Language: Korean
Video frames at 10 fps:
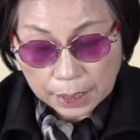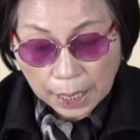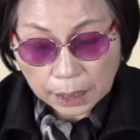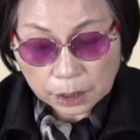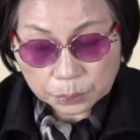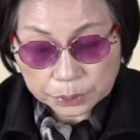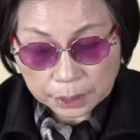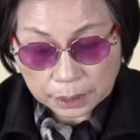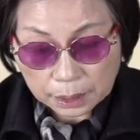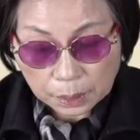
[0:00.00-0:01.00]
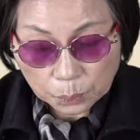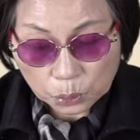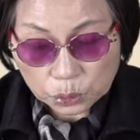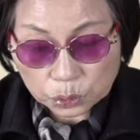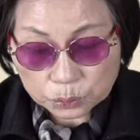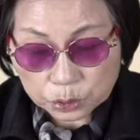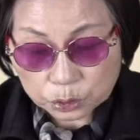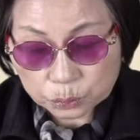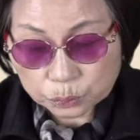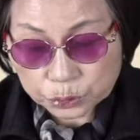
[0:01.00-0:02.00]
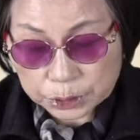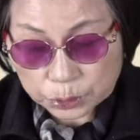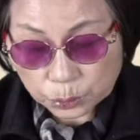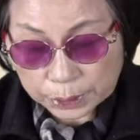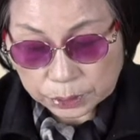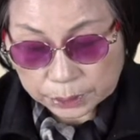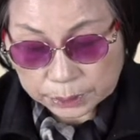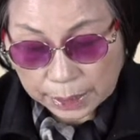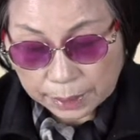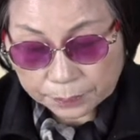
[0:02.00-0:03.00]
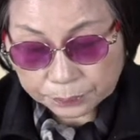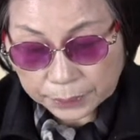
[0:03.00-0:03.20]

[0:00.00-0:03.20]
한꺼번에 몰려오며 눈물이 쏟아졌다.